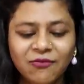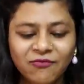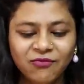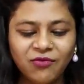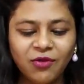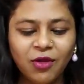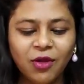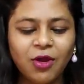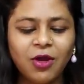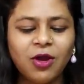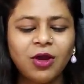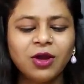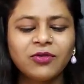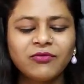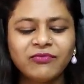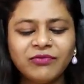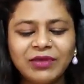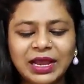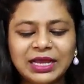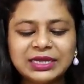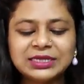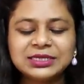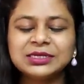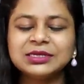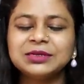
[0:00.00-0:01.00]
व्लॉग
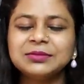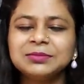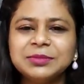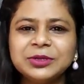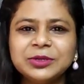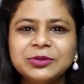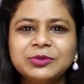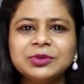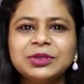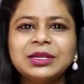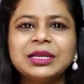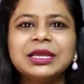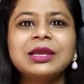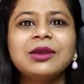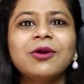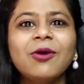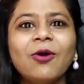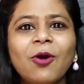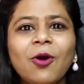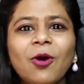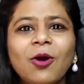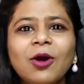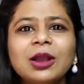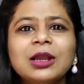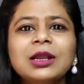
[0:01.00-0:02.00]
फैशन ब्यूटी
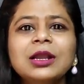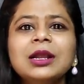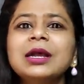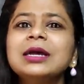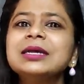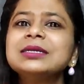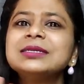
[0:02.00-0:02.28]
हॉल